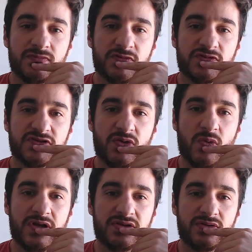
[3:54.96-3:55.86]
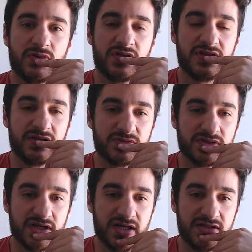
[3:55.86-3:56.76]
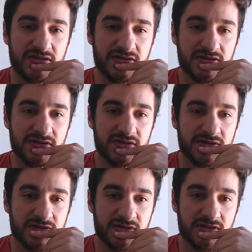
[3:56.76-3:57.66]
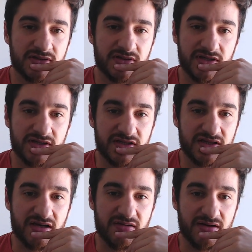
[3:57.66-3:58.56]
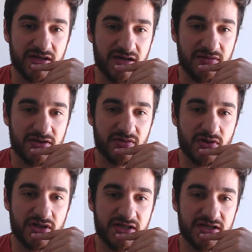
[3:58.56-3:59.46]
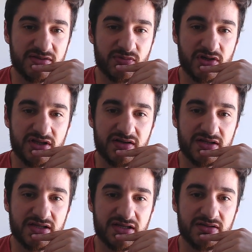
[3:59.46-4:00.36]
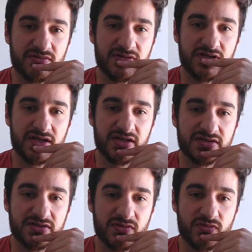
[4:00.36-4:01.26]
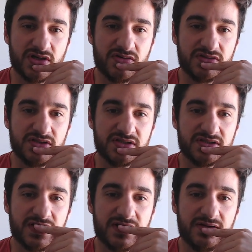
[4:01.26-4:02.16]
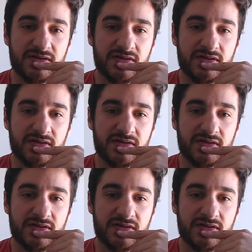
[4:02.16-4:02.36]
No sé cuánto molestamos acá. Este está hablando de molestar y se molesta bastante. Vamos a tener que hacer algunas cositas acá.